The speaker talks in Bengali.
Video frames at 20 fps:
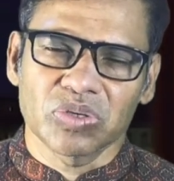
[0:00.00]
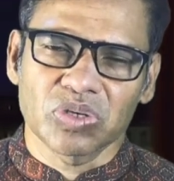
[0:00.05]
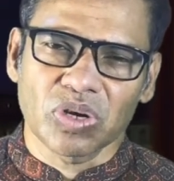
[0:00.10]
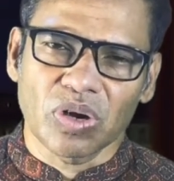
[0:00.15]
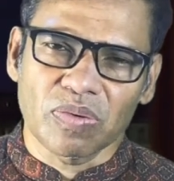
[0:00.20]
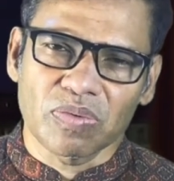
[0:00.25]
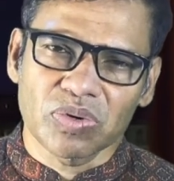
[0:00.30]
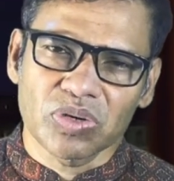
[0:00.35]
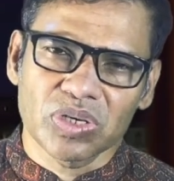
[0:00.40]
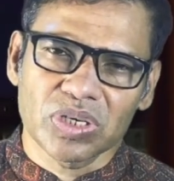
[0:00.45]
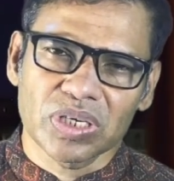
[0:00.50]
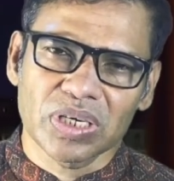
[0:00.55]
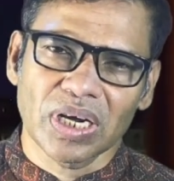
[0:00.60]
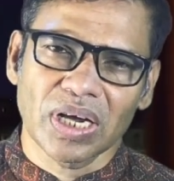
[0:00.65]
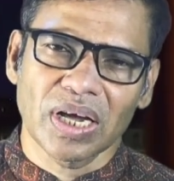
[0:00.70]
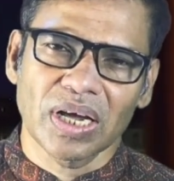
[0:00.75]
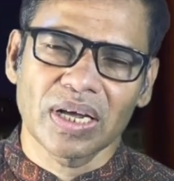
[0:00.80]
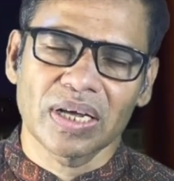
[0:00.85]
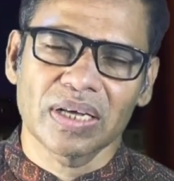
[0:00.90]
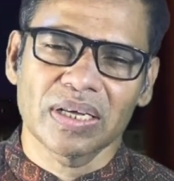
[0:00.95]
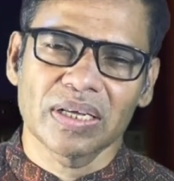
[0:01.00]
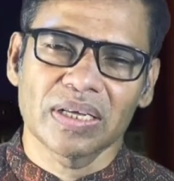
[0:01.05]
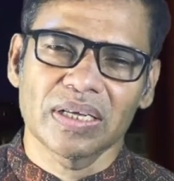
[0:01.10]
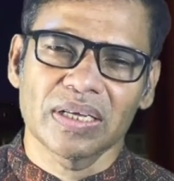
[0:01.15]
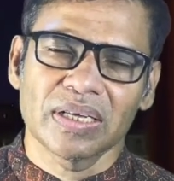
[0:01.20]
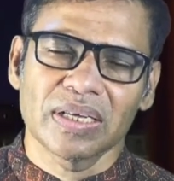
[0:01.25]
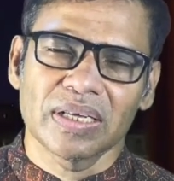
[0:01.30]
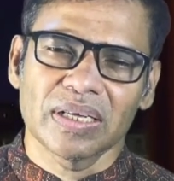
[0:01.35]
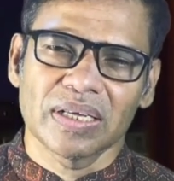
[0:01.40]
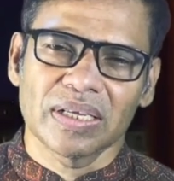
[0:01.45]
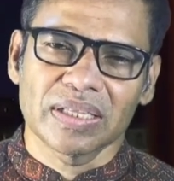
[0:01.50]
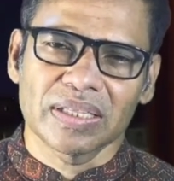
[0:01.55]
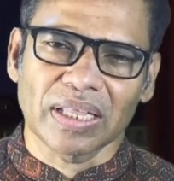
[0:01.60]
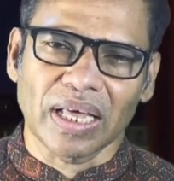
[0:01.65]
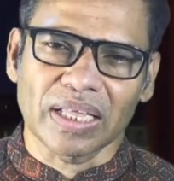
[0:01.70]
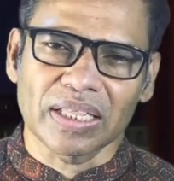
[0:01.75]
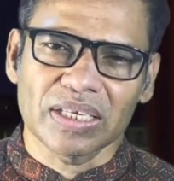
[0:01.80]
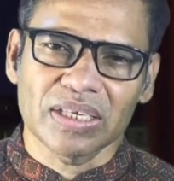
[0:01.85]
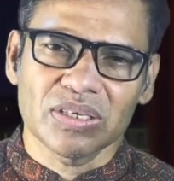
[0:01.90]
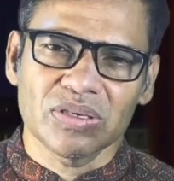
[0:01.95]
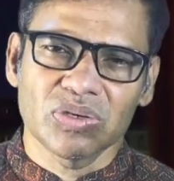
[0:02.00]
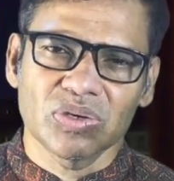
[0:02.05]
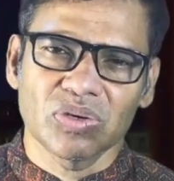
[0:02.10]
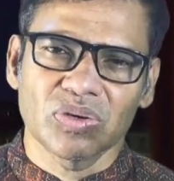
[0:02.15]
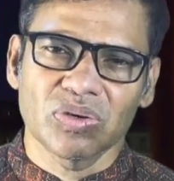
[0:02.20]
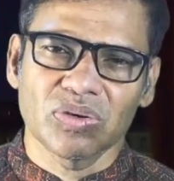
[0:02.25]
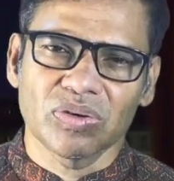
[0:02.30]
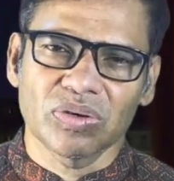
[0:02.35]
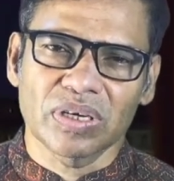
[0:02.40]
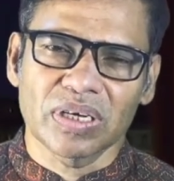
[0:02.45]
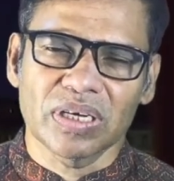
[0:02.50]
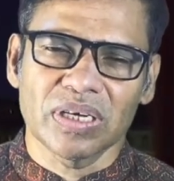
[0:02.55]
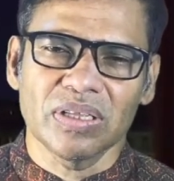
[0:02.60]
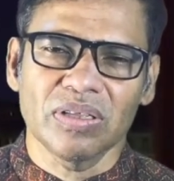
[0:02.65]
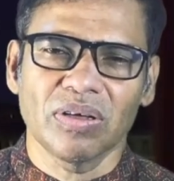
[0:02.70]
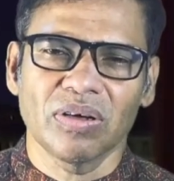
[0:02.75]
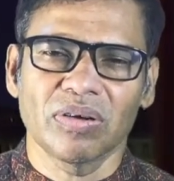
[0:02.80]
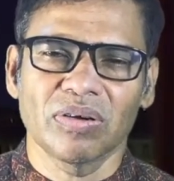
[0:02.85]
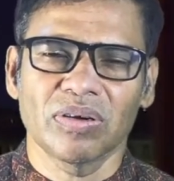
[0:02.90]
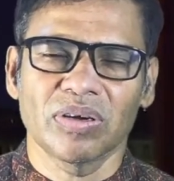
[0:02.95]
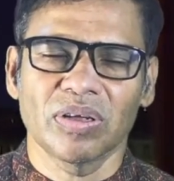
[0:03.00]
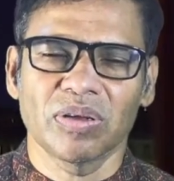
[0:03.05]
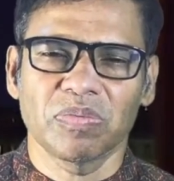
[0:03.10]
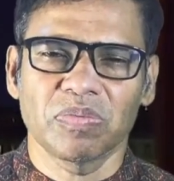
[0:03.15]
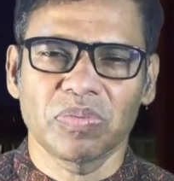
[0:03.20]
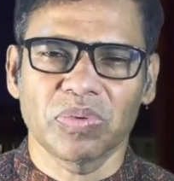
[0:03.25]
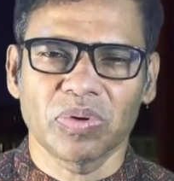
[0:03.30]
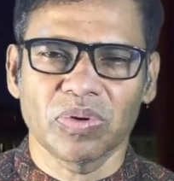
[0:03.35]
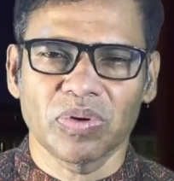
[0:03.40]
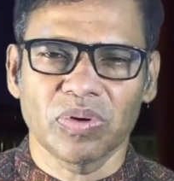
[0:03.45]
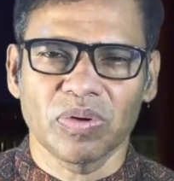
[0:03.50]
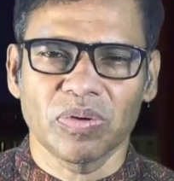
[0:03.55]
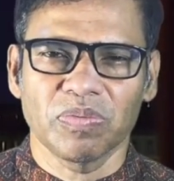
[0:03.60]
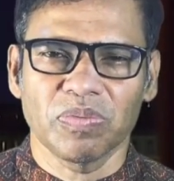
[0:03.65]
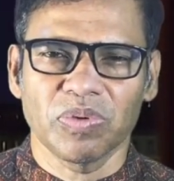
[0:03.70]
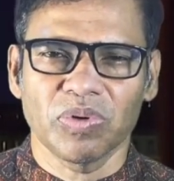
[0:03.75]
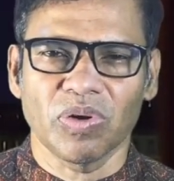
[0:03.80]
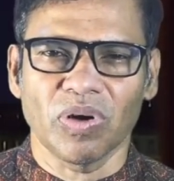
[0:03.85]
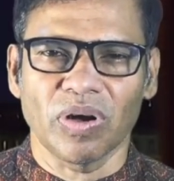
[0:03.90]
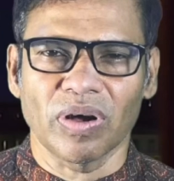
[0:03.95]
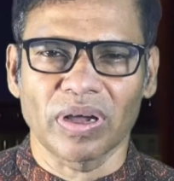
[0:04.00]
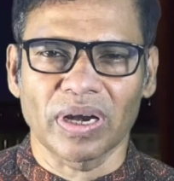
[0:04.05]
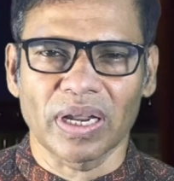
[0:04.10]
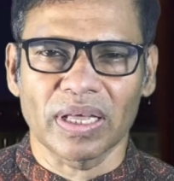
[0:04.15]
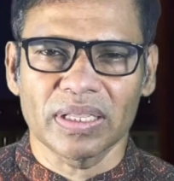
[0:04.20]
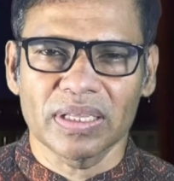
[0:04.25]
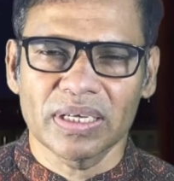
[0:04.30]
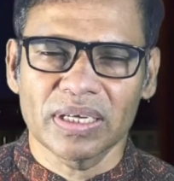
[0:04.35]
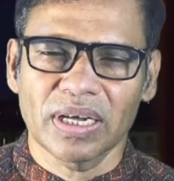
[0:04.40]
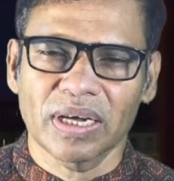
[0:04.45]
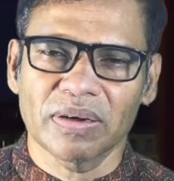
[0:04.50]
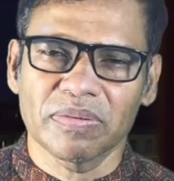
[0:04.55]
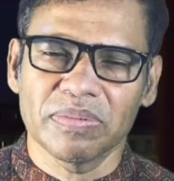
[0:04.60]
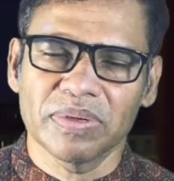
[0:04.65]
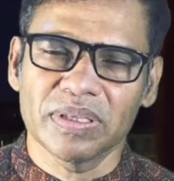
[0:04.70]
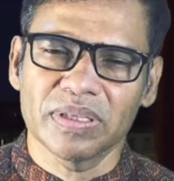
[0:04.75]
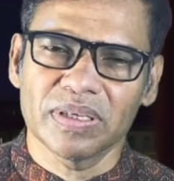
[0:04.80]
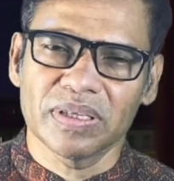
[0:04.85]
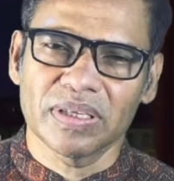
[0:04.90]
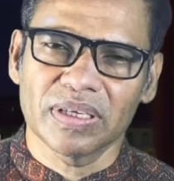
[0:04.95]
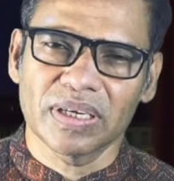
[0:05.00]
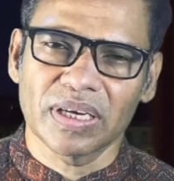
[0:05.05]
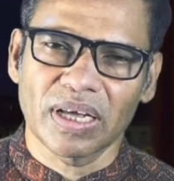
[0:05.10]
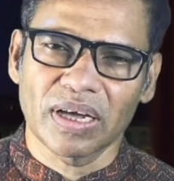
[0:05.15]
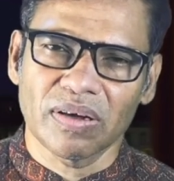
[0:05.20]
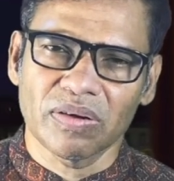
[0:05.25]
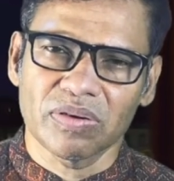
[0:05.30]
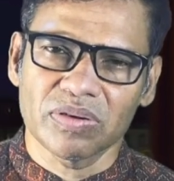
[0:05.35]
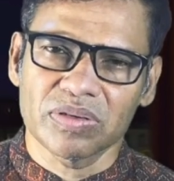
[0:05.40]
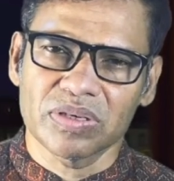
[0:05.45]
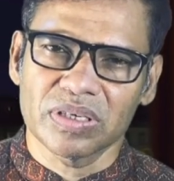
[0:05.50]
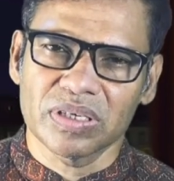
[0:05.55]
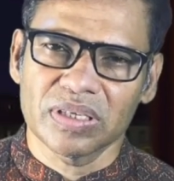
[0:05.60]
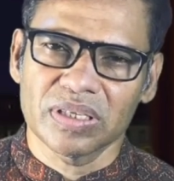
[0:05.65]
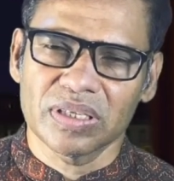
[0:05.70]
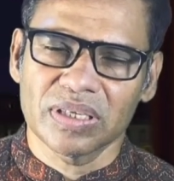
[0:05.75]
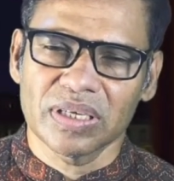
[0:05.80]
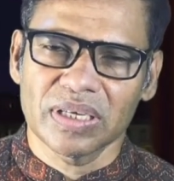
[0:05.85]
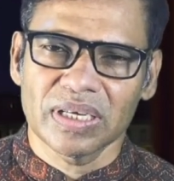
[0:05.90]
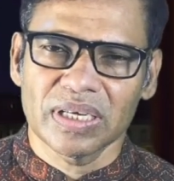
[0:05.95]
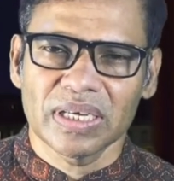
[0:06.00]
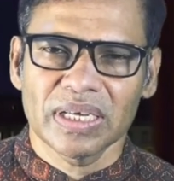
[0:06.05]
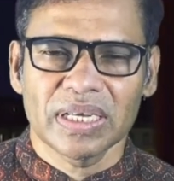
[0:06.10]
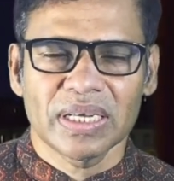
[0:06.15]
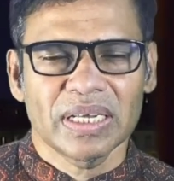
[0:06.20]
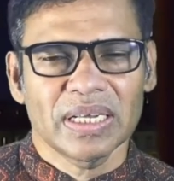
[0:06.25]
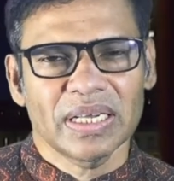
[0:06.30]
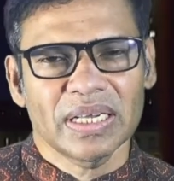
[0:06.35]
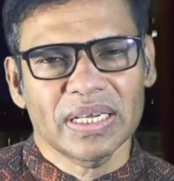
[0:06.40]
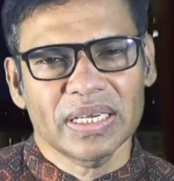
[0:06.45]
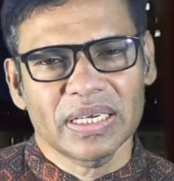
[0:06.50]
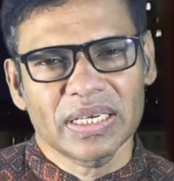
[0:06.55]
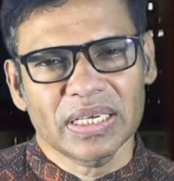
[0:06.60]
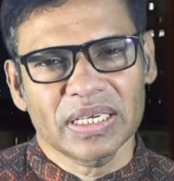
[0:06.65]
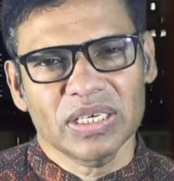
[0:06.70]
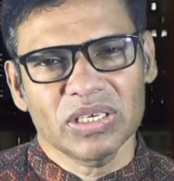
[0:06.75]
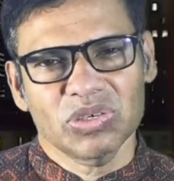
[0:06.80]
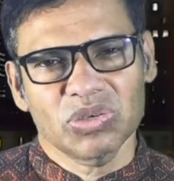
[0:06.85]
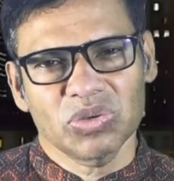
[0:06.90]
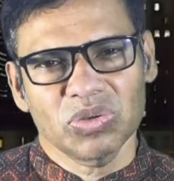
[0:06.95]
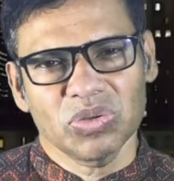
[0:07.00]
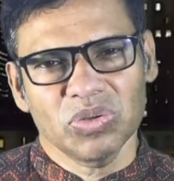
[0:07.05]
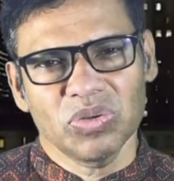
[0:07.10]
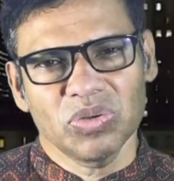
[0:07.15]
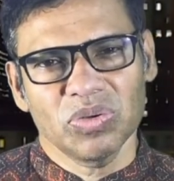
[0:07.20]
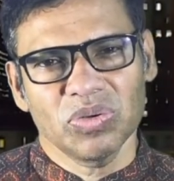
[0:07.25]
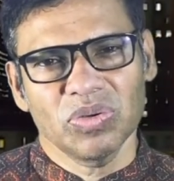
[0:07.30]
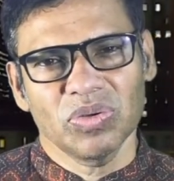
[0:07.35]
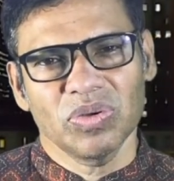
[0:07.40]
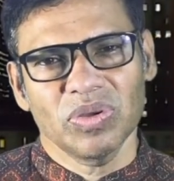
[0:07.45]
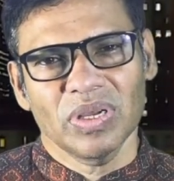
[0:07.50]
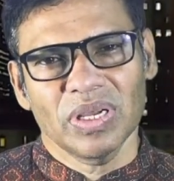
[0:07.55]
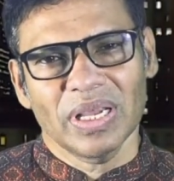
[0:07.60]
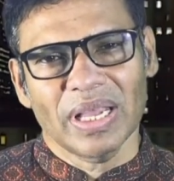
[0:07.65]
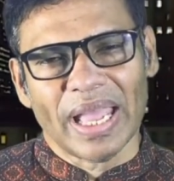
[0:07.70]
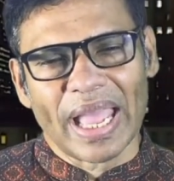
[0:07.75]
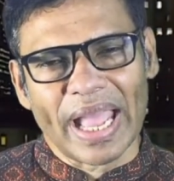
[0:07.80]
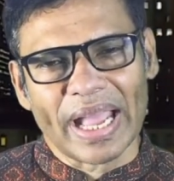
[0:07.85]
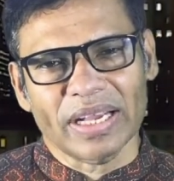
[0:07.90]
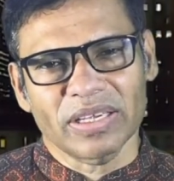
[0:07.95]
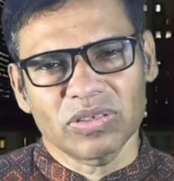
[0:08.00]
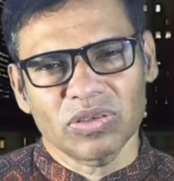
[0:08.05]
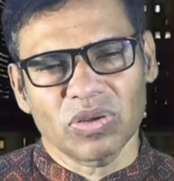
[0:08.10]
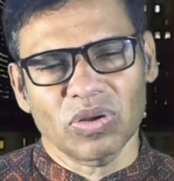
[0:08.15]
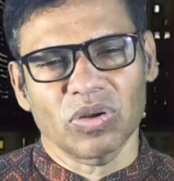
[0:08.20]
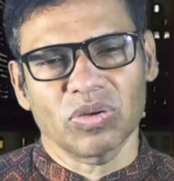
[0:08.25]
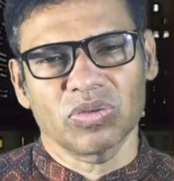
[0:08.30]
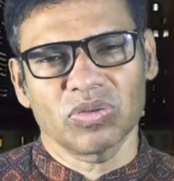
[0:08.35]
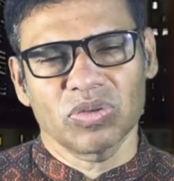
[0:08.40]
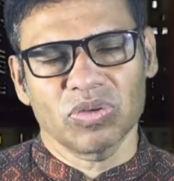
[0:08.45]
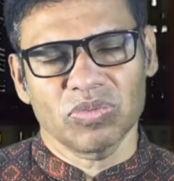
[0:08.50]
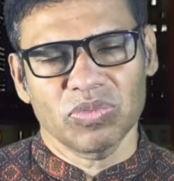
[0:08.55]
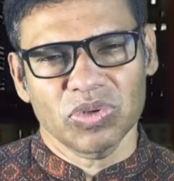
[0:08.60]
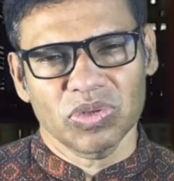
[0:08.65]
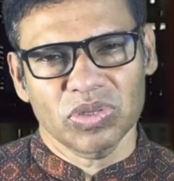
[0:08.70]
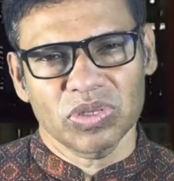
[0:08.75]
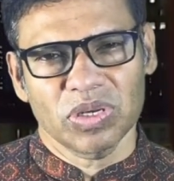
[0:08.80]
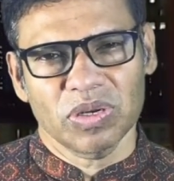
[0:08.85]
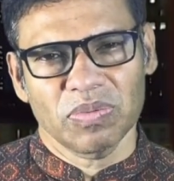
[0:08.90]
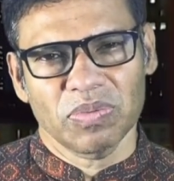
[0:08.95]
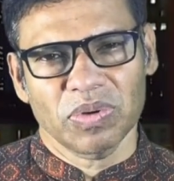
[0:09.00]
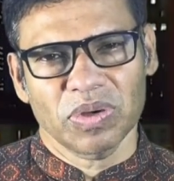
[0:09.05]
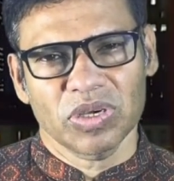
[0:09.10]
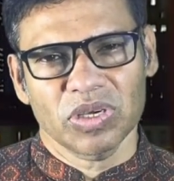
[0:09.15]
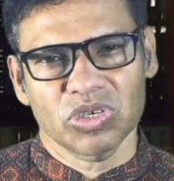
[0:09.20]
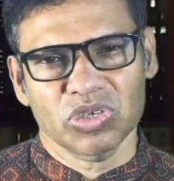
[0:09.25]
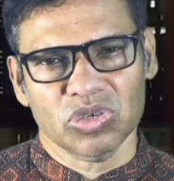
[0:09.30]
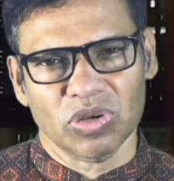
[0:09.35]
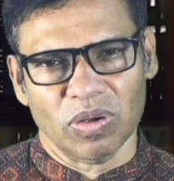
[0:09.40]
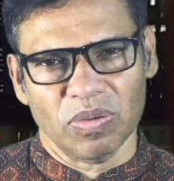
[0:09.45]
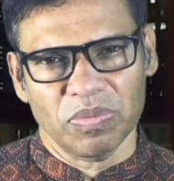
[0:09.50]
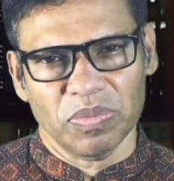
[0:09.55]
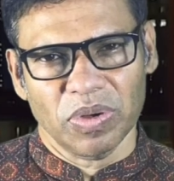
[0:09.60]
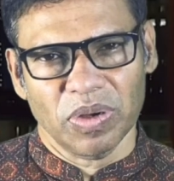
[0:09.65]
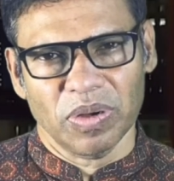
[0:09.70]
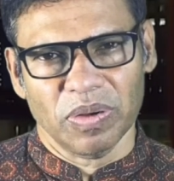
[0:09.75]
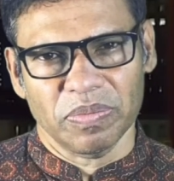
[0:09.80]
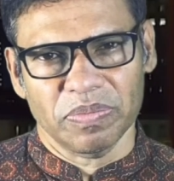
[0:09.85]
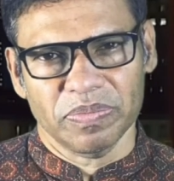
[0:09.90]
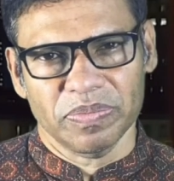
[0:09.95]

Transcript: সমস্যা তাদের জন্য কি ধরনের প্রকল্প অগ্রাধিকার ভিত্তিতে নেওয়া উচিত এটা কি শুধু একজন অর্থমন্ত্রীর পক্ষে সম্ভব